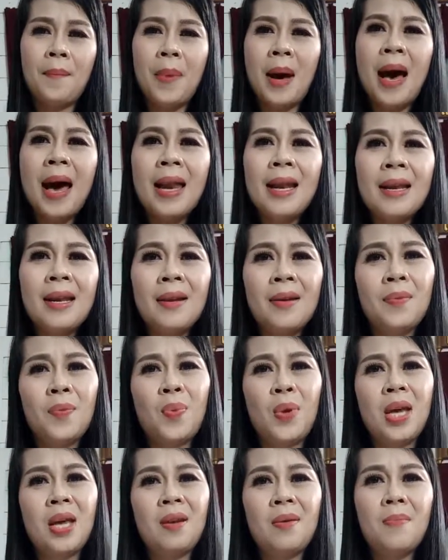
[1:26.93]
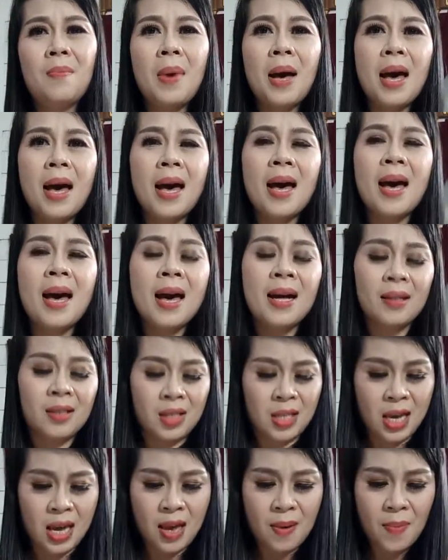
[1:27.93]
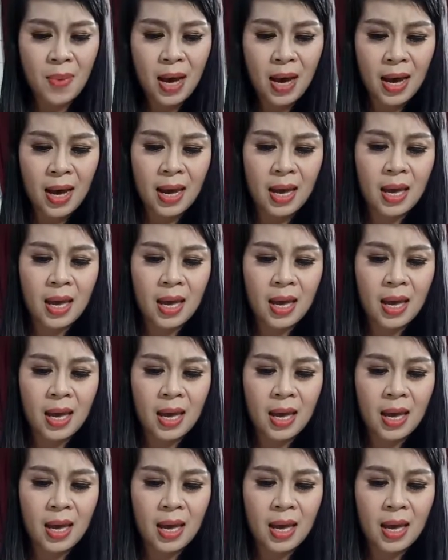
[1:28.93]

มันผิดมากใช่ไหม